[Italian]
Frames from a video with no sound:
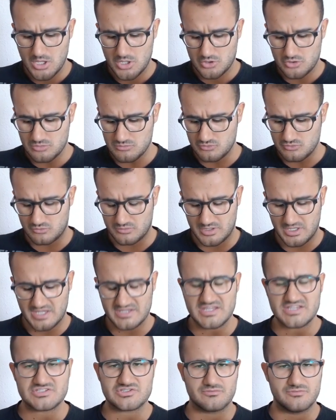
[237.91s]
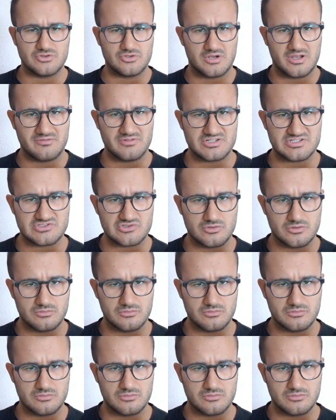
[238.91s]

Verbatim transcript: Comunque, adesso vi do la versione